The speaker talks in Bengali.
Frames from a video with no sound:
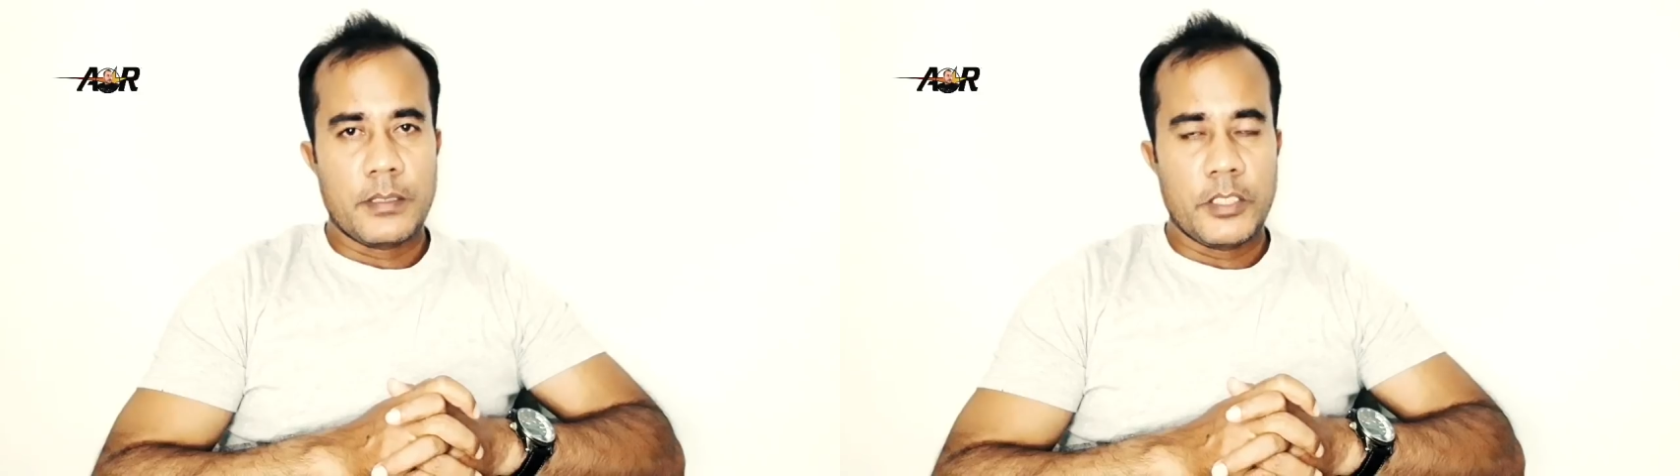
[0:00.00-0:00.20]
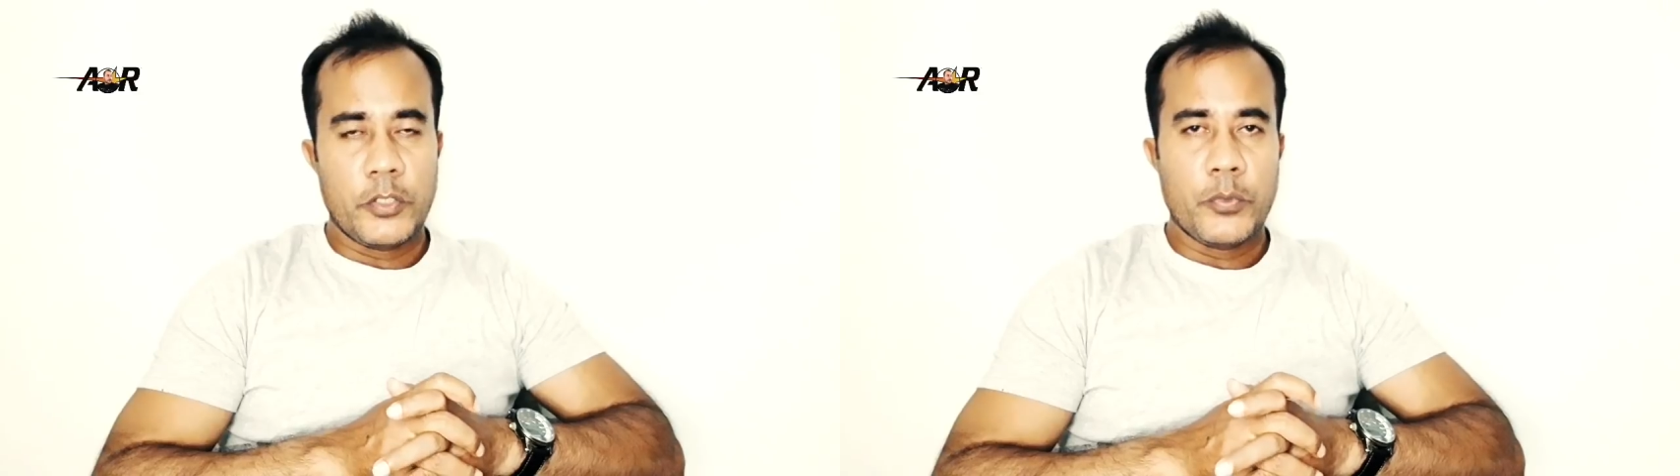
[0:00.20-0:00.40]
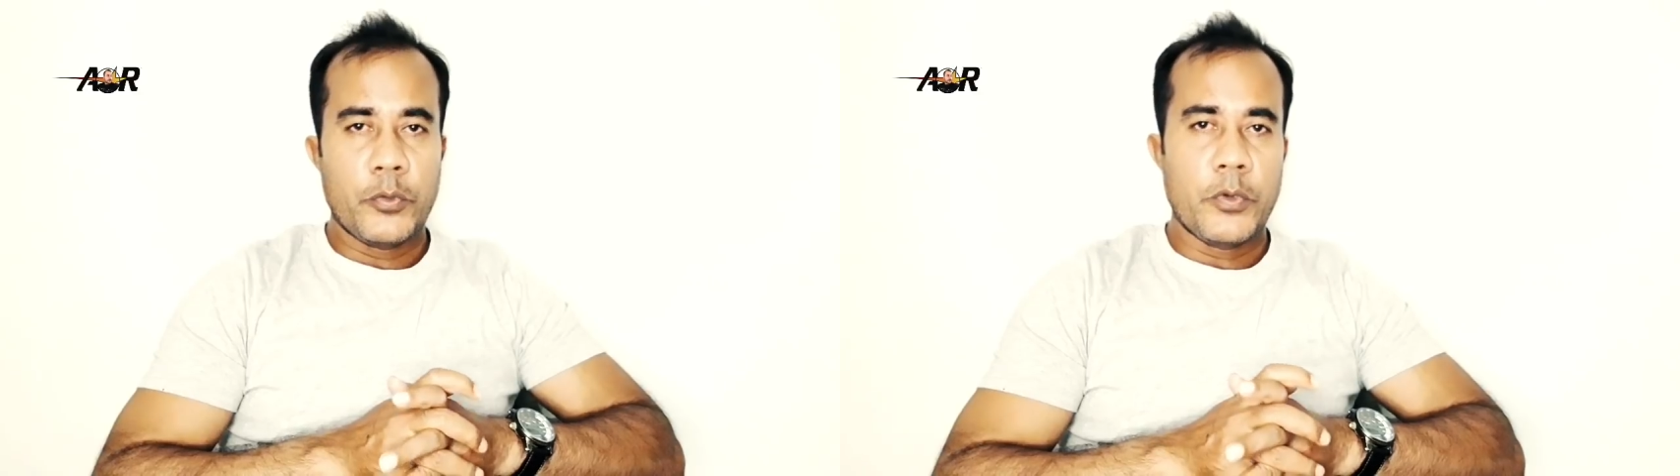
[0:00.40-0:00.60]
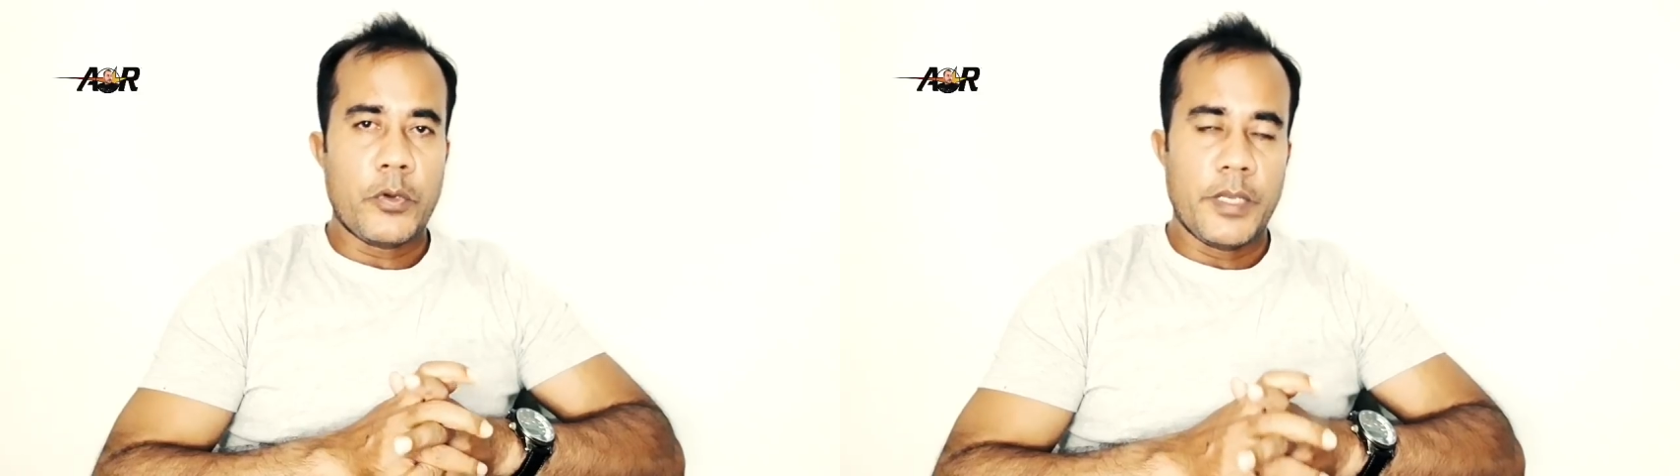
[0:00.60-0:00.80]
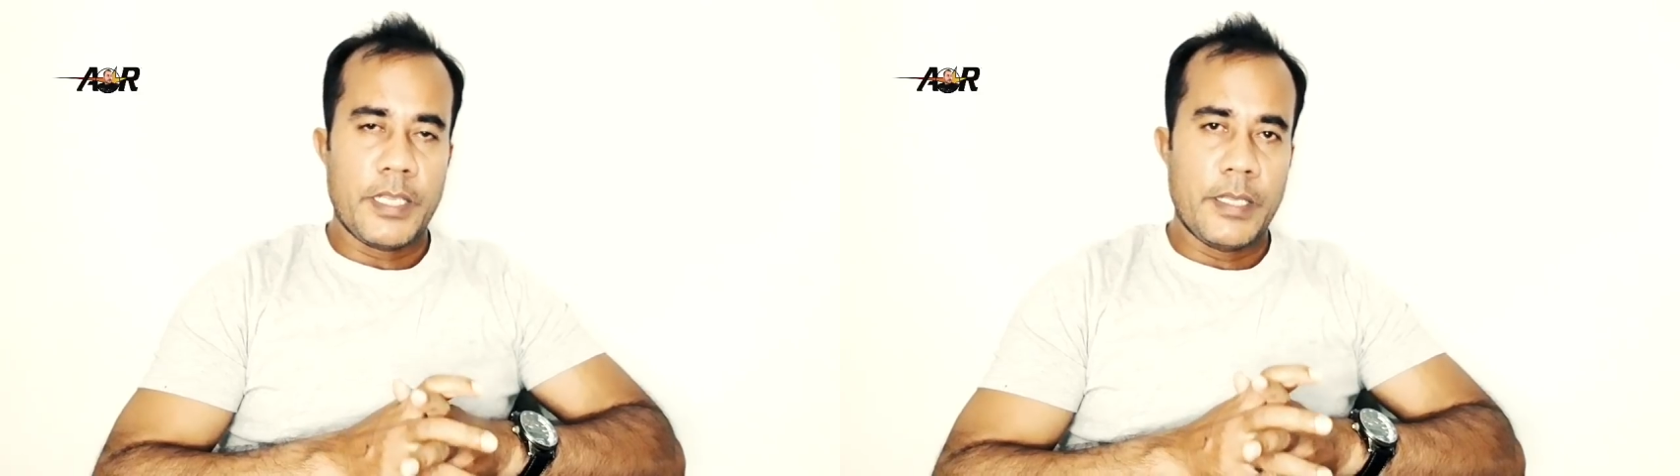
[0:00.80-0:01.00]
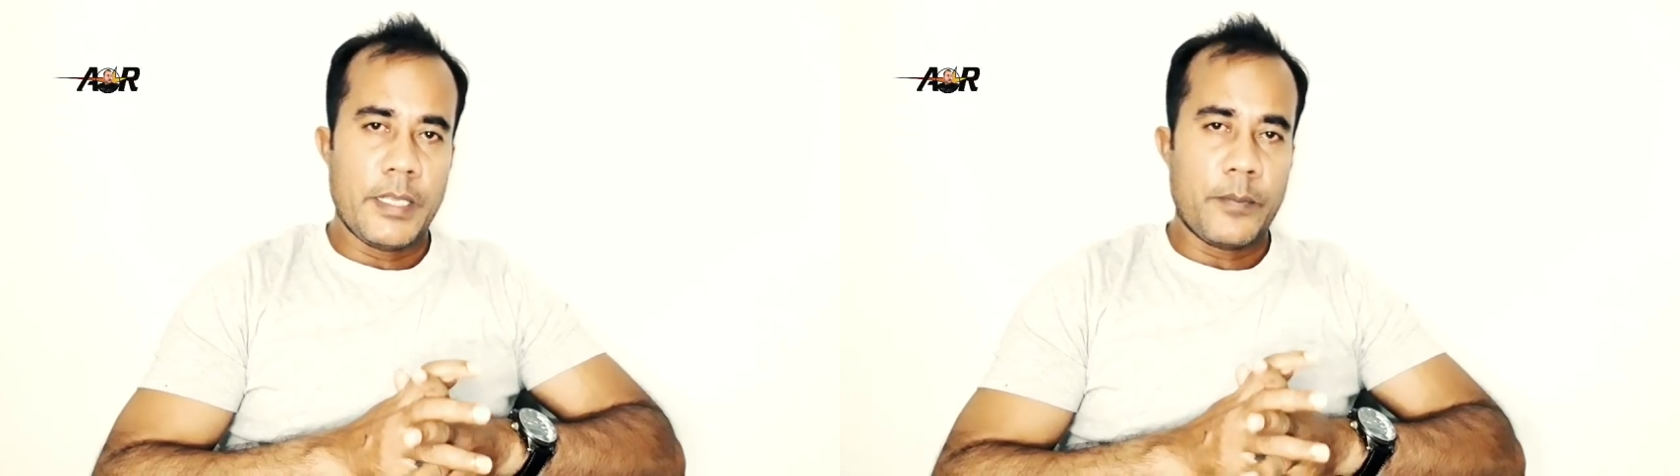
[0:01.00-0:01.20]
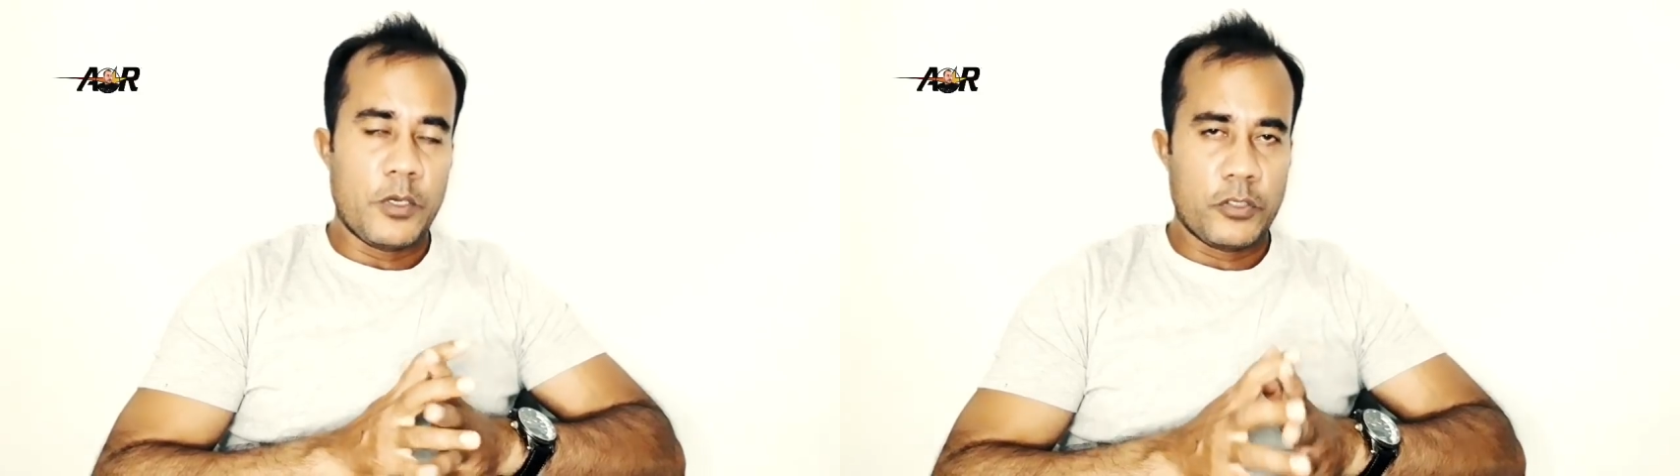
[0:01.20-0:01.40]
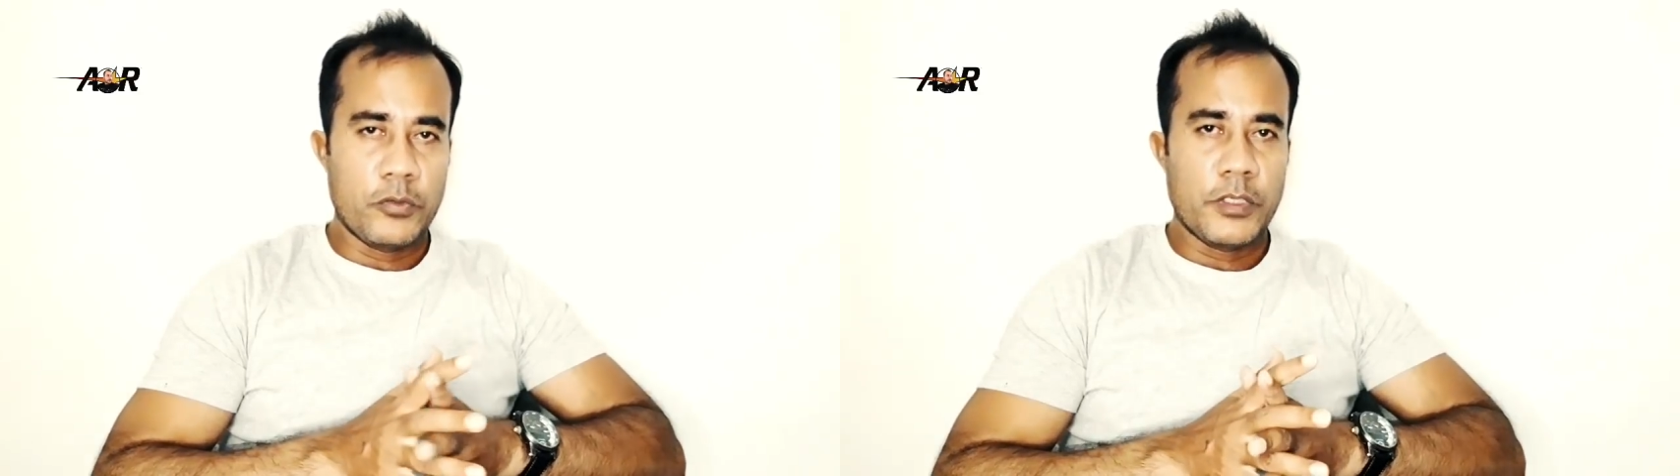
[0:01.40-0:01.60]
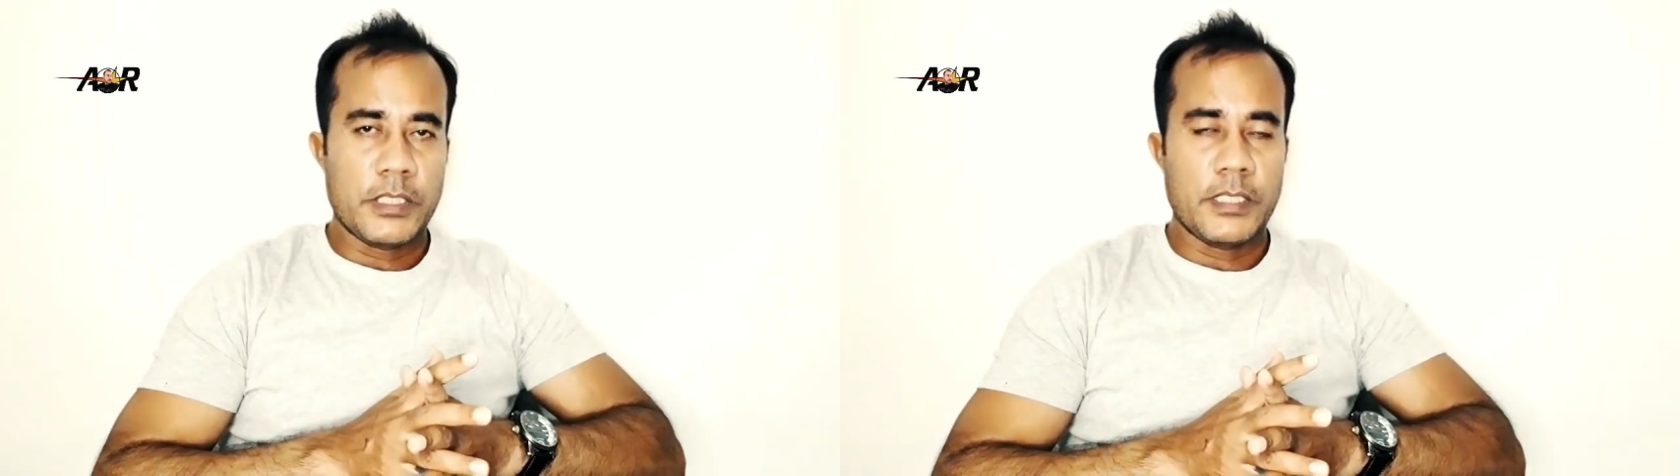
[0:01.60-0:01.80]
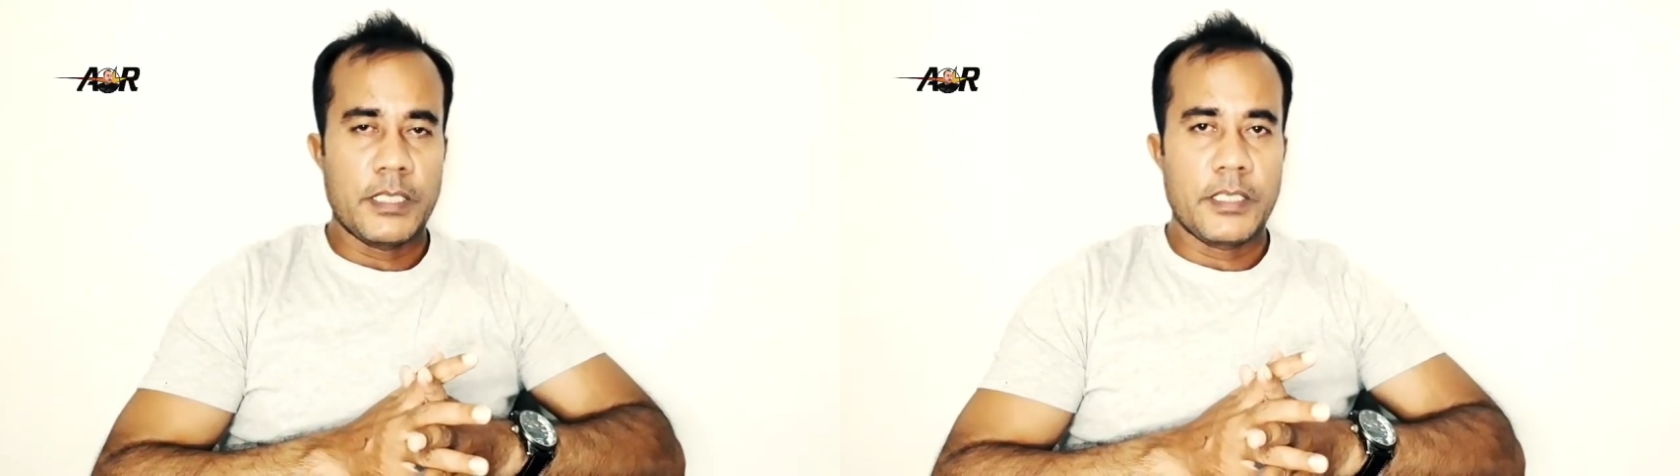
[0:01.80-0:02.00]
ইতিপূর্বে অনেকেই আপনারা
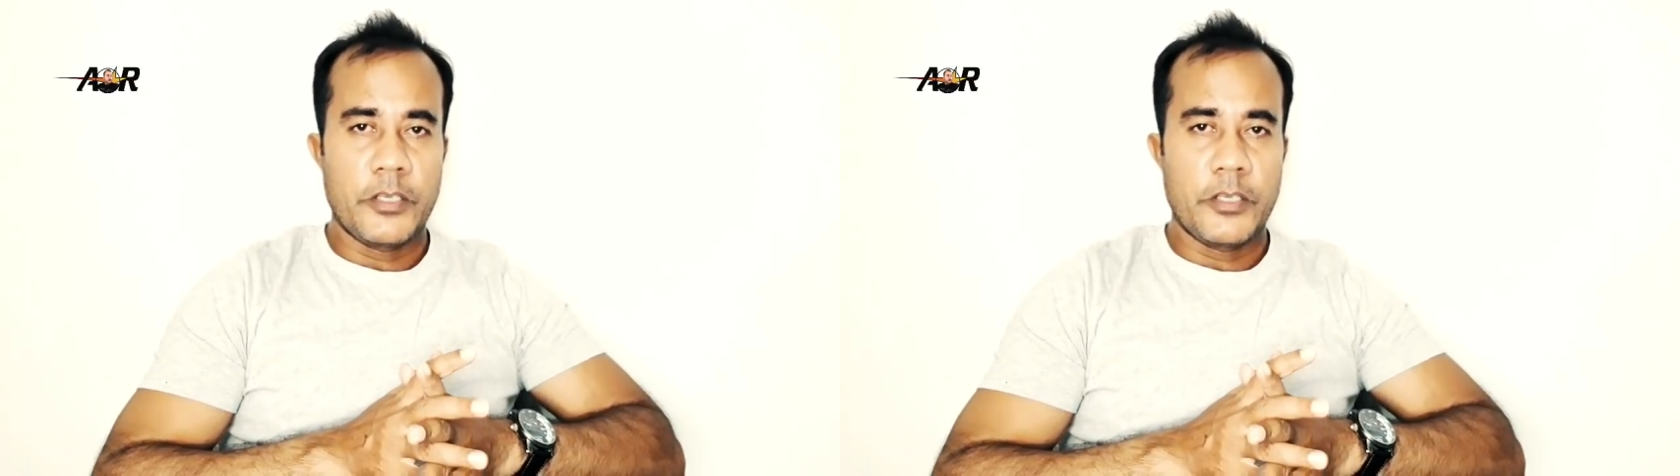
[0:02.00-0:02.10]
শুনেছেন